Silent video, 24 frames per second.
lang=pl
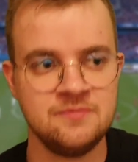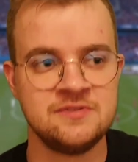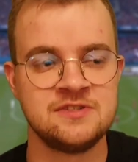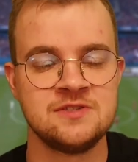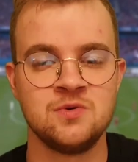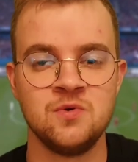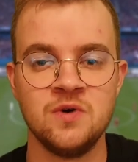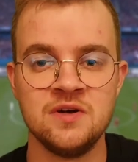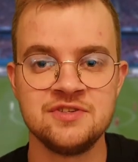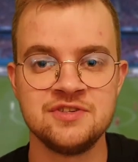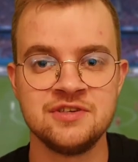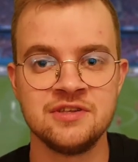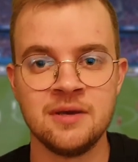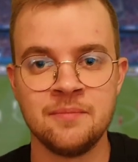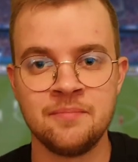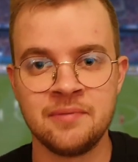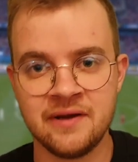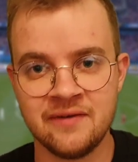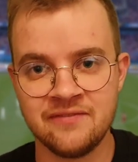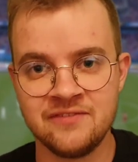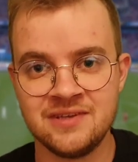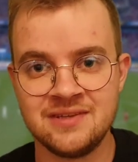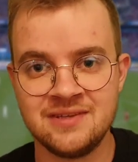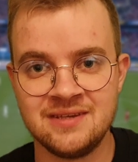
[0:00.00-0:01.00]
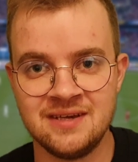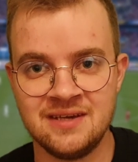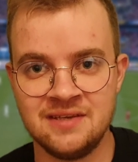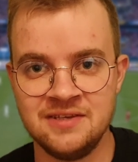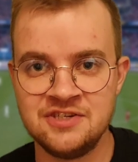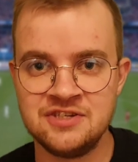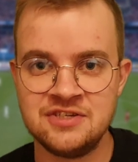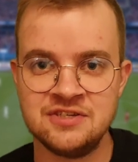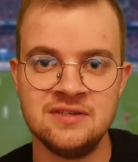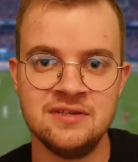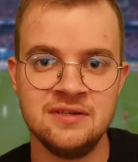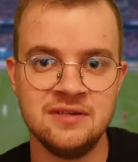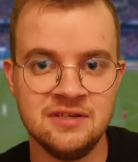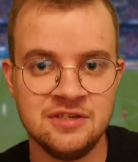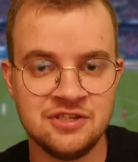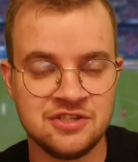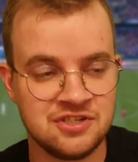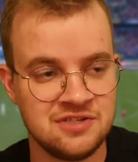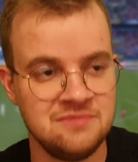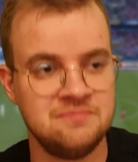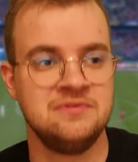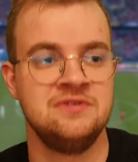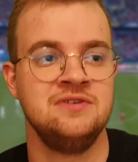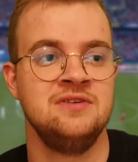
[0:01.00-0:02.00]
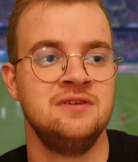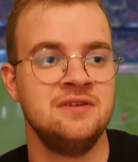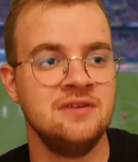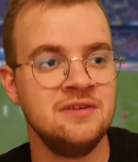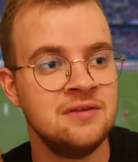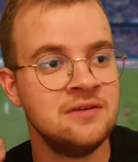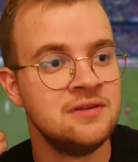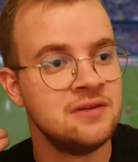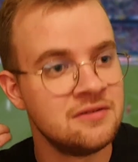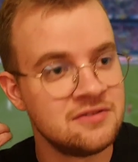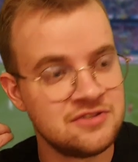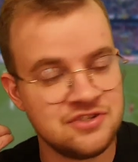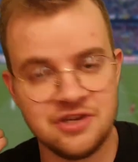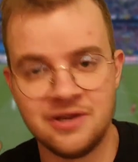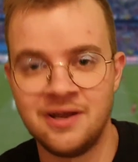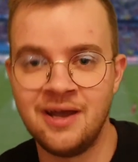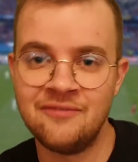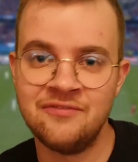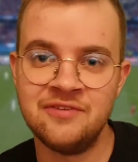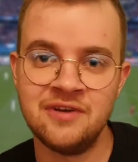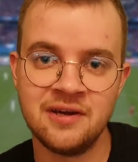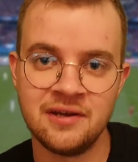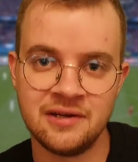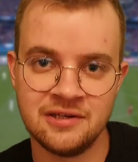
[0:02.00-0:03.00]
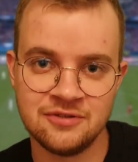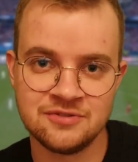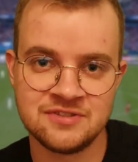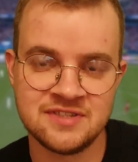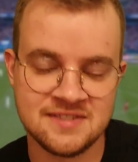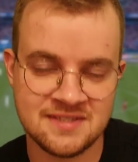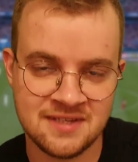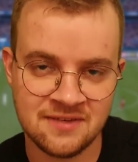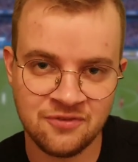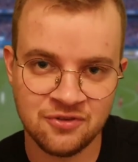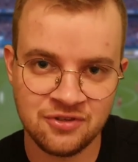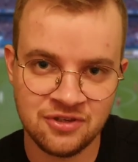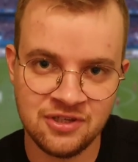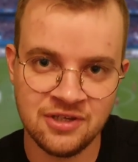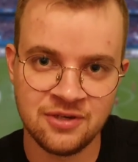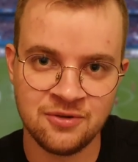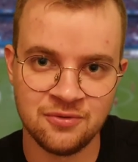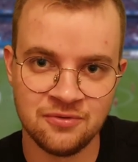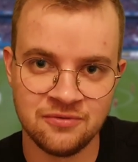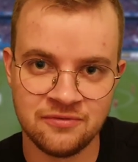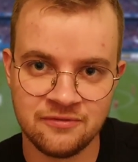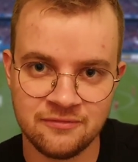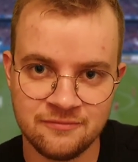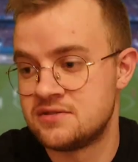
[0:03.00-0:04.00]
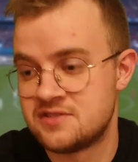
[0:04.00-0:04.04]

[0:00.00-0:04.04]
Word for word: składzie naprawdę technicznych i szybkich i ciekawie grających zawodników,